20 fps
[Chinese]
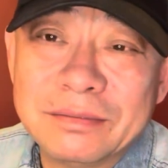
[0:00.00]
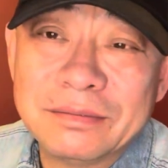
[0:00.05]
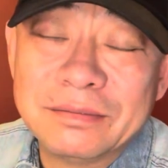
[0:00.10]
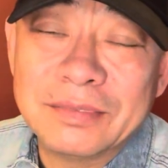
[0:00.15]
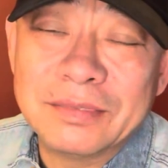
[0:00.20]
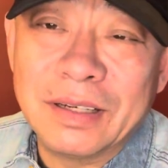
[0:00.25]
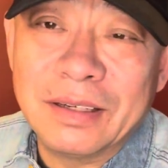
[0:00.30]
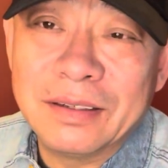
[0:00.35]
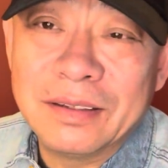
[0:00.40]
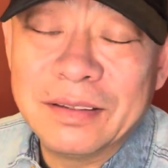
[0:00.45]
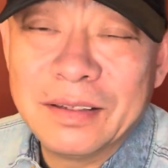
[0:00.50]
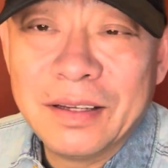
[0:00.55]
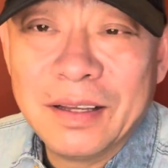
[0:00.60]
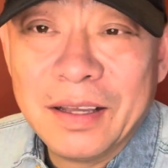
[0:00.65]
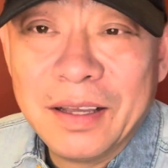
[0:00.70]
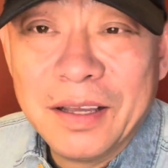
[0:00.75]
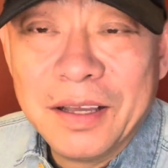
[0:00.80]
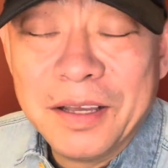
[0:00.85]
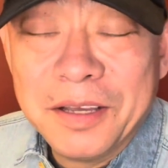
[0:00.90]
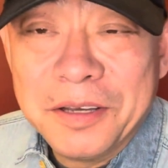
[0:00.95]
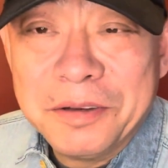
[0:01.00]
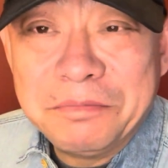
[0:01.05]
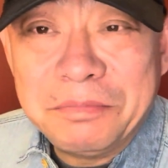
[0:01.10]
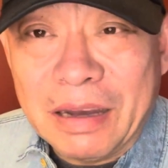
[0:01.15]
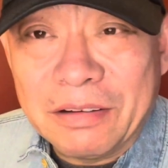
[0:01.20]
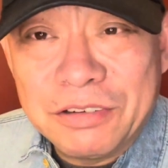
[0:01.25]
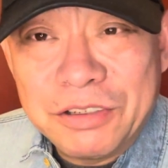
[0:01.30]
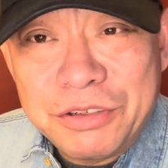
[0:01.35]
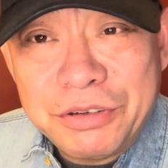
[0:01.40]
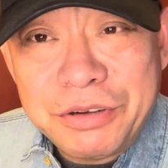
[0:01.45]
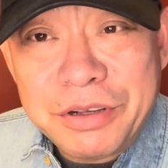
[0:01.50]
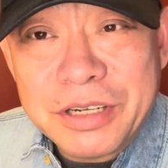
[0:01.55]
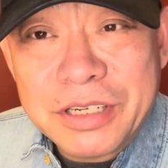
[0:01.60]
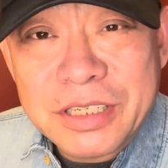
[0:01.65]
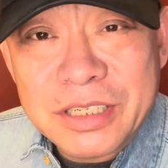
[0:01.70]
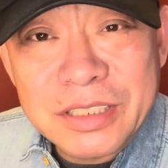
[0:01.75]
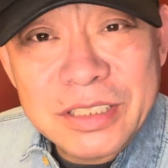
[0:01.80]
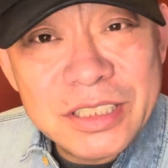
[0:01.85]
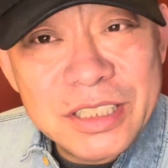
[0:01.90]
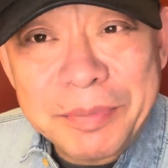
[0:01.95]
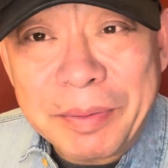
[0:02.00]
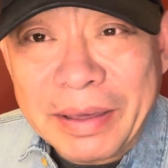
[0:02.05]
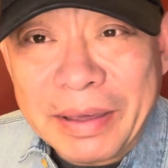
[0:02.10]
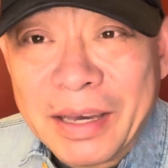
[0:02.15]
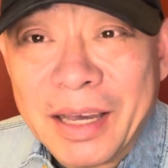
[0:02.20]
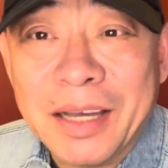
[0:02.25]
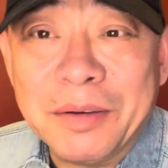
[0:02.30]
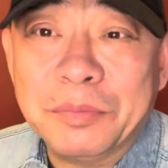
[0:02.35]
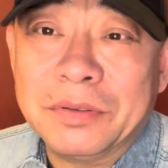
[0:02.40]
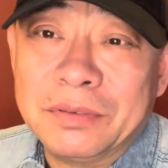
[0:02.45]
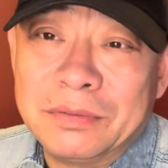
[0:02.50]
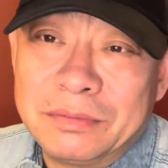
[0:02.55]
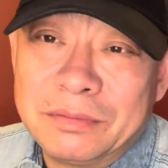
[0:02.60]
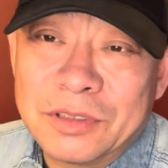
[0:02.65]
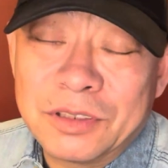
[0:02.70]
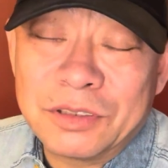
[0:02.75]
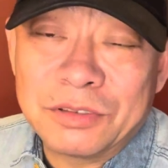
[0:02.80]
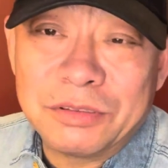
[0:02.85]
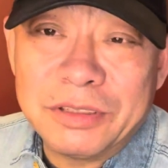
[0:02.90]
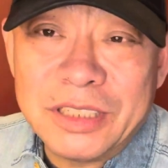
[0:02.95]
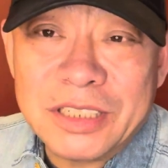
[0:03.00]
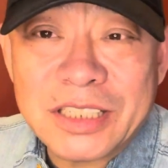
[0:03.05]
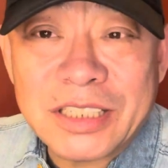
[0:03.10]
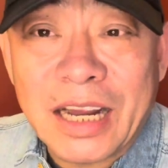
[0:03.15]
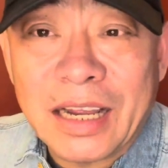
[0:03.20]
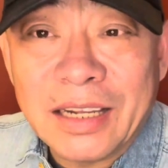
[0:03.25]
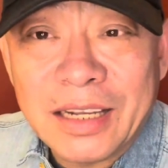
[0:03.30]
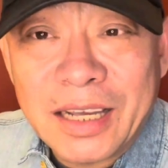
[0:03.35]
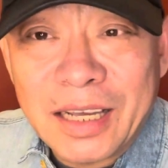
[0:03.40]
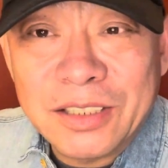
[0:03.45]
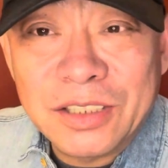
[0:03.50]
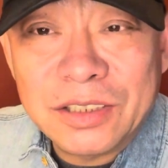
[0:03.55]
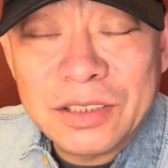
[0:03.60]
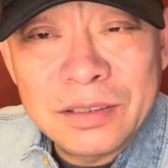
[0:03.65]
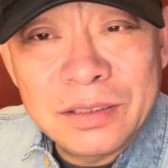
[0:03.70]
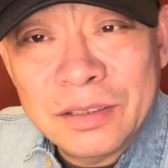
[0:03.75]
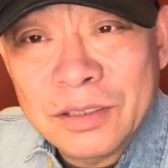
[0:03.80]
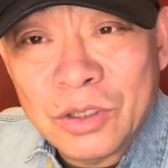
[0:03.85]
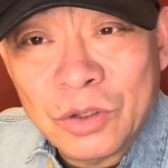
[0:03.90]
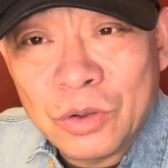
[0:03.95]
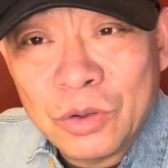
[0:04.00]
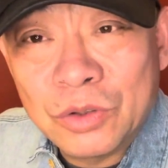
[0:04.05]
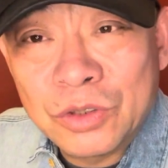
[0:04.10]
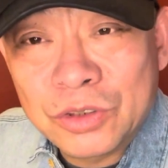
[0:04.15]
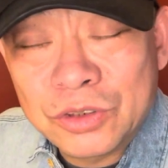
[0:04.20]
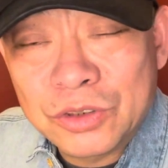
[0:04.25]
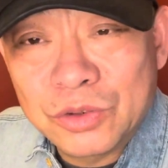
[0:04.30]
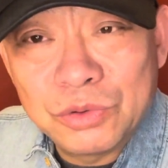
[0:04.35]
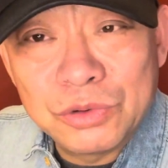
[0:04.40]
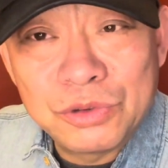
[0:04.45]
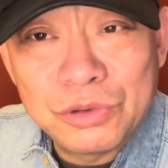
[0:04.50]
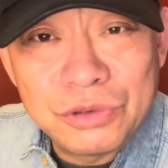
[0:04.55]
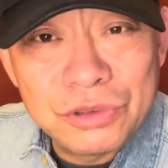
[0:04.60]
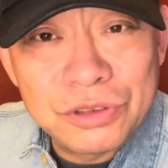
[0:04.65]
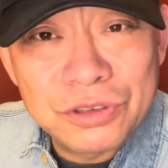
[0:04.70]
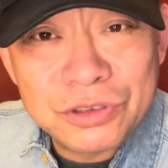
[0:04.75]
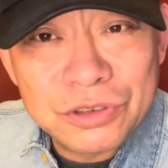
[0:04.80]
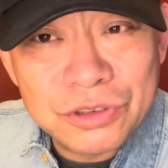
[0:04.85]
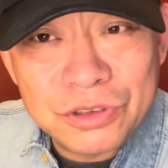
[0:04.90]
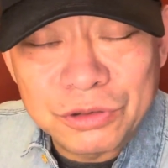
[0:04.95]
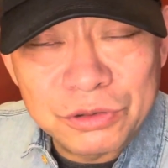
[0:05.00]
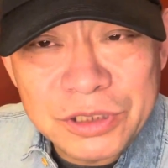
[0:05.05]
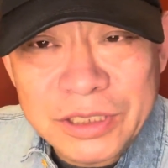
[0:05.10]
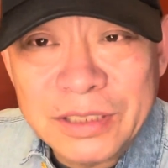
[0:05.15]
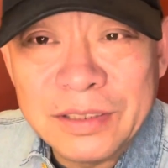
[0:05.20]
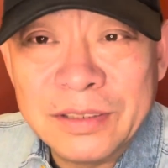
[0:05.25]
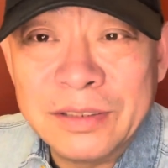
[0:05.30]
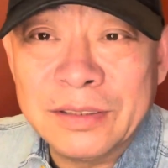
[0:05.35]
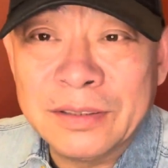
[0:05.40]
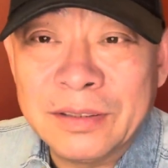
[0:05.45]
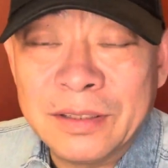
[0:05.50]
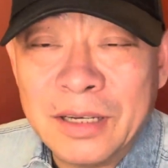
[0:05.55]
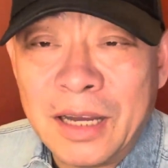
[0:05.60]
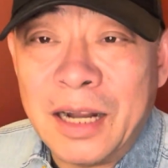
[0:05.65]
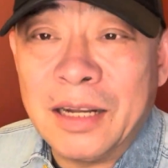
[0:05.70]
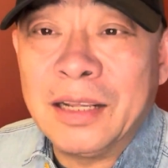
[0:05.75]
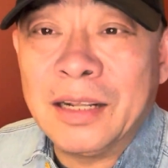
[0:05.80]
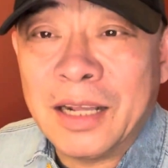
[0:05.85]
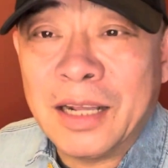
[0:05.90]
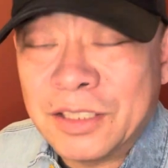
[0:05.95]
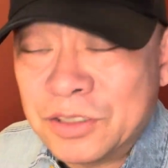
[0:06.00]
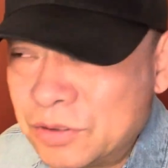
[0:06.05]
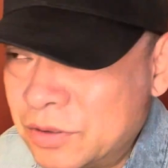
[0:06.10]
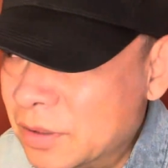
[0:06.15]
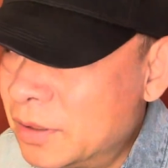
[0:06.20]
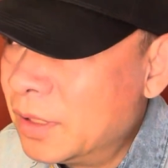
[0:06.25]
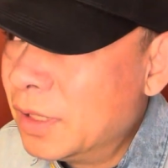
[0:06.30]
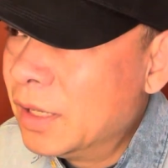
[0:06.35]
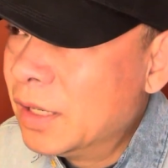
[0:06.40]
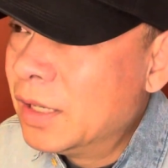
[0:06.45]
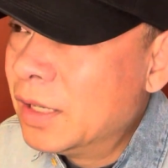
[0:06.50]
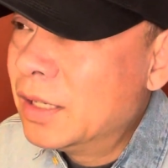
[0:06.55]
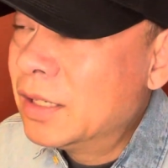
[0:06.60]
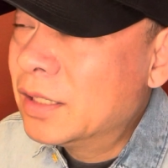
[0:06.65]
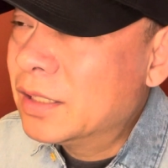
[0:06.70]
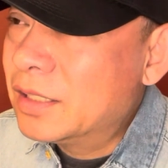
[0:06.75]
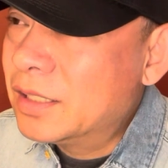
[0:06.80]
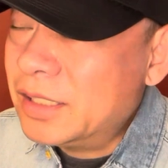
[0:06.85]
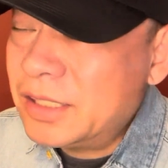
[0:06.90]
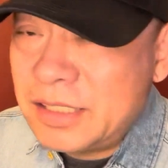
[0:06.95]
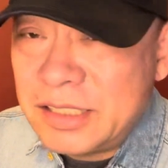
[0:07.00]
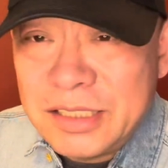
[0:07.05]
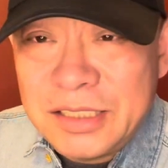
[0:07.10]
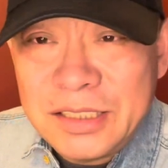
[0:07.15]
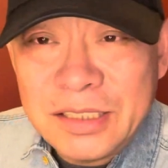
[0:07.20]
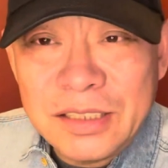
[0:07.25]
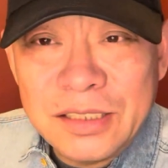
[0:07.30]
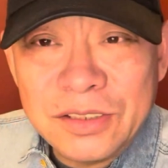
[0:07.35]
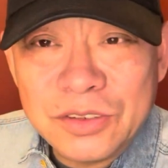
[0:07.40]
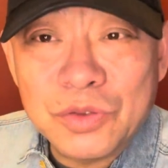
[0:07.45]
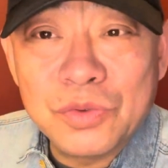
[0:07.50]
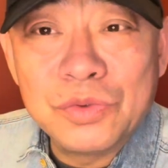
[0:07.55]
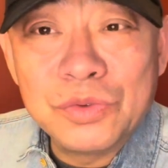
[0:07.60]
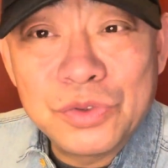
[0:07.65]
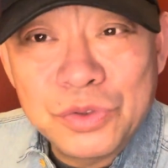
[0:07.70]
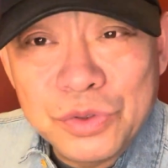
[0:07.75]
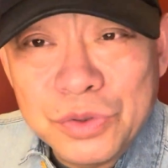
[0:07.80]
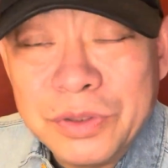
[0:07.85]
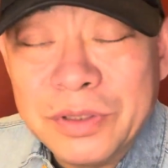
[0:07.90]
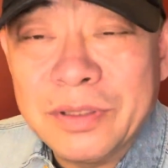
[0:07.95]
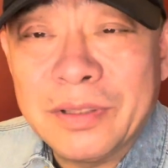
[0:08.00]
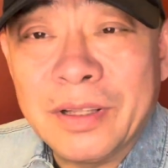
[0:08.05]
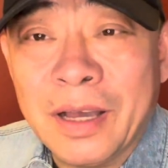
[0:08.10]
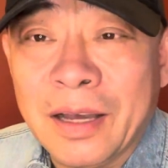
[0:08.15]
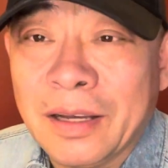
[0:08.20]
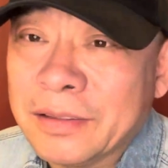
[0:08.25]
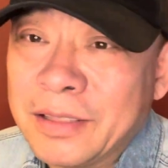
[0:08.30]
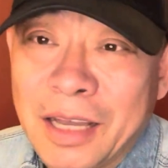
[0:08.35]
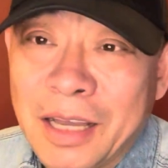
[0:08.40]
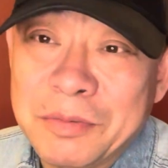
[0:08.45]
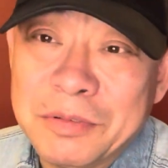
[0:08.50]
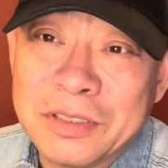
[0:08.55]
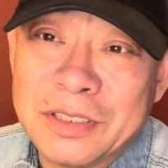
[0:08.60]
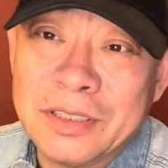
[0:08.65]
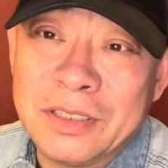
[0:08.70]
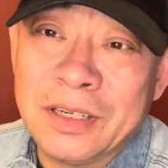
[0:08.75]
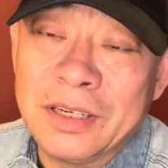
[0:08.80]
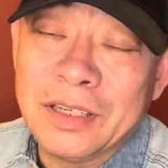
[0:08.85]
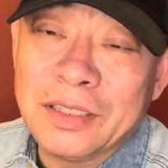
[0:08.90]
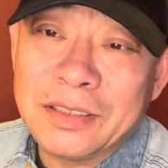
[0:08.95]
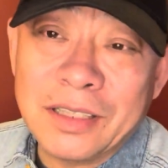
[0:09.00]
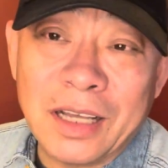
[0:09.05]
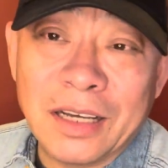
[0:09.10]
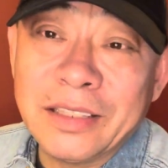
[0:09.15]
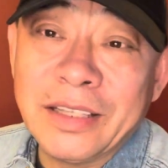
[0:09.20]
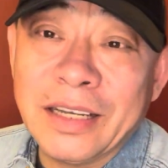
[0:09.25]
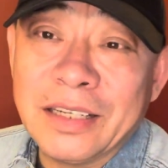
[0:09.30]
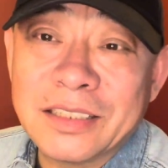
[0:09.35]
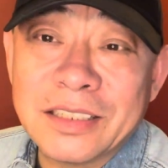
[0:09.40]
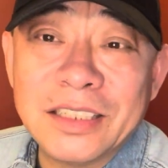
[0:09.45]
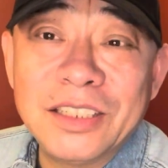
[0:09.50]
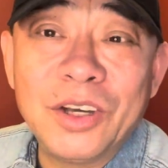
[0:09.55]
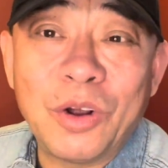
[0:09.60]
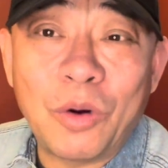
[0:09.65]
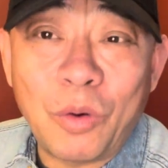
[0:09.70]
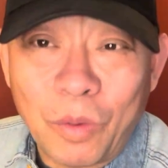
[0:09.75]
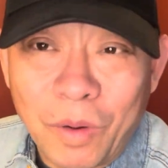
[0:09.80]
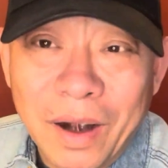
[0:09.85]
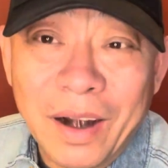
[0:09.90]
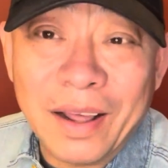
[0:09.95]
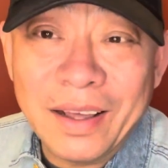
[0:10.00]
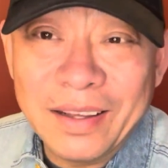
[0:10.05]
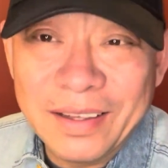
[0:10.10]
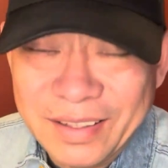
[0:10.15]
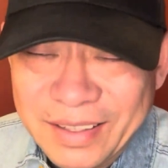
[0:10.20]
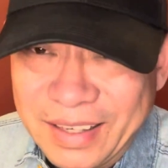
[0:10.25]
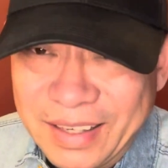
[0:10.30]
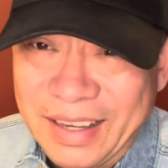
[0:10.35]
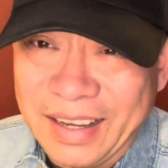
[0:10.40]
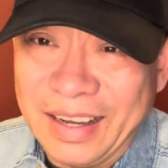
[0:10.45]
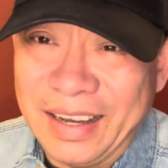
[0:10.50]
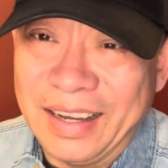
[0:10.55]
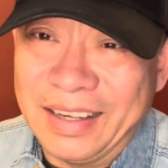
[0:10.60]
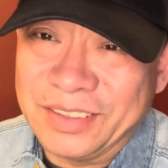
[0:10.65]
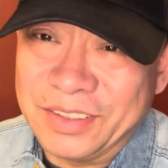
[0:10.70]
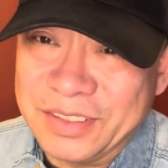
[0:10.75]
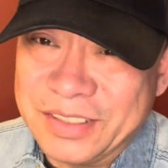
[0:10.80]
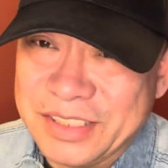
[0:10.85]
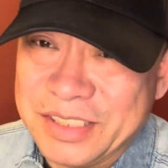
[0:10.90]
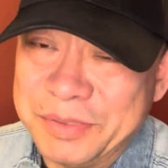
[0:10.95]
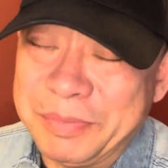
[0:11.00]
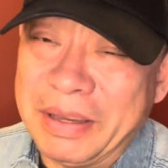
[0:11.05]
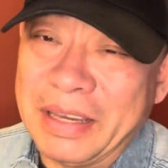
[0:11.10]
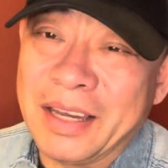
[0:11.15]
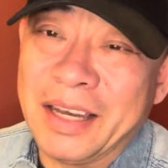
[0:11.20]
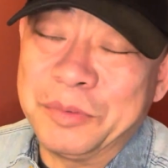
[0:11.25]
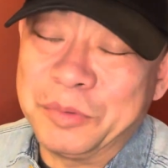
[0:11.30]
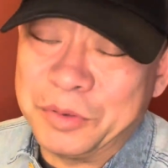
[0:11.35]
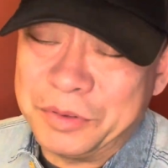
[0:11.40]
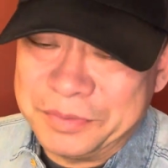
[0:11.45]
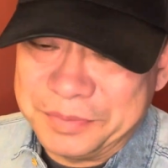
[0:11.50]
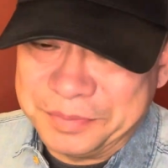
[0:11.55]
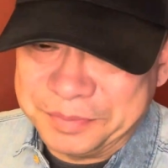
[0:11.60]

啊，马文瑞是西北干部，属于陕甘苏区出身的。按理来说，和习仲勋啊，他们是当年是一伙的，哈哈，都西北干部。